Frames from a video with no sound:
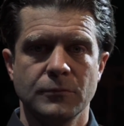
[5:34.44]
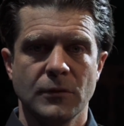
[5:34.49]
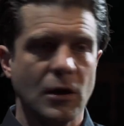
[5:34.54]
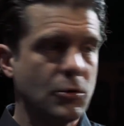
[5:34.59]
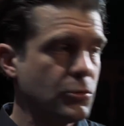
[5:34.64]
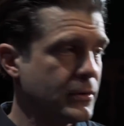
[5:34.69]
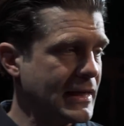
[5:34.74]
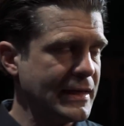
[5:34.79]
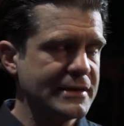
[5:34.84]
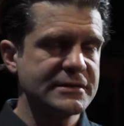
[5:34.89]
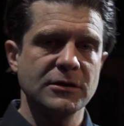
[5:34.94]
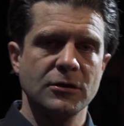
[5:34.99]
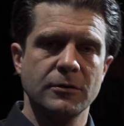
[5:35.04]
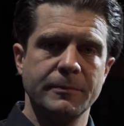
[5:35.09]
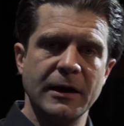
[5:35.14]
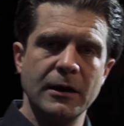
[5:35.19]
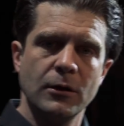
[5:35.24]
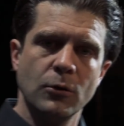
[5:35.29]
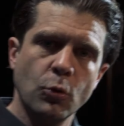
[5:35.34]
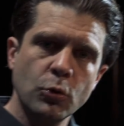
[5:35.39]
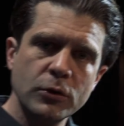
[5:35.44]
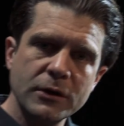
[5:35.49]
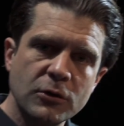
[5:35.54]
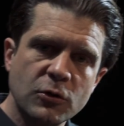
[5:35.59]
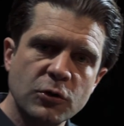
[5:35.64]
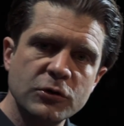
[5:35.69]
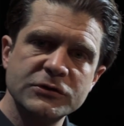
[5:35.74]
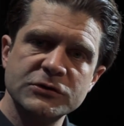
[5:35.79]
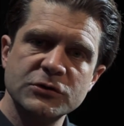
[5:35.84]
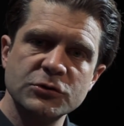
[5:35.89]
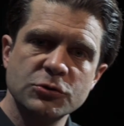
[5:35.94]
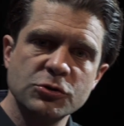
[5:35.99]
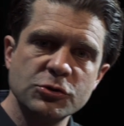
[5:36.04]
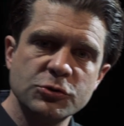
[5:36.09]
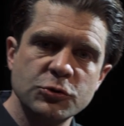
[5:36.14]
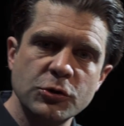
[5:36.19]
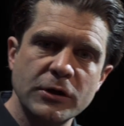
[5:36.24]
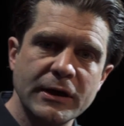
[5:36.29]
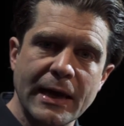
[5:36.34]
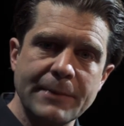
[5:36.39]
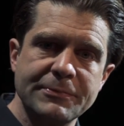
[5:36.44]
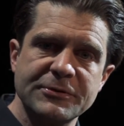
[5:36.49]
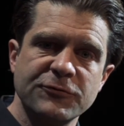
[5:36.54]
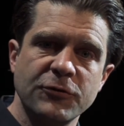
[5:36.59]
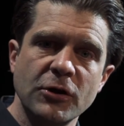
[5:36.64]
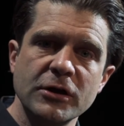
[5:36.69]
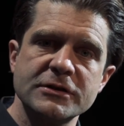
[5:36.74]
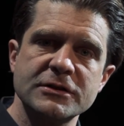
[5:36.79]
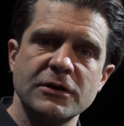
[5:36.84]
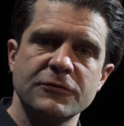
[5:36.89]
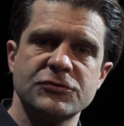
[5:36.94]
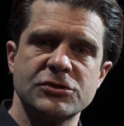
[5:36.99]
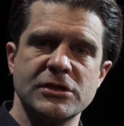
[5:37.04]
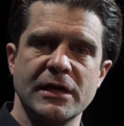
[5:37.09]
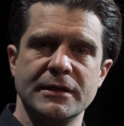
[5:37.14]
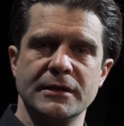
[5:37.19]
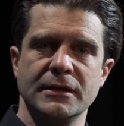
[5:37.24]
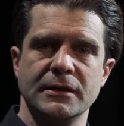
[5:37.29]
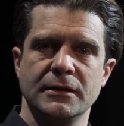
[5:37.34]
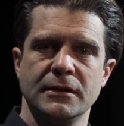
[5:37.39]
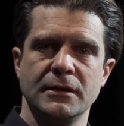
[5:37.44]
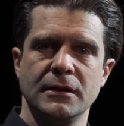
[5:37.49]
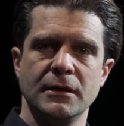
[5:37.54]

Überlegen Sie doch mal, ohne Kunst und Kultur gäbe es Volksaufstände.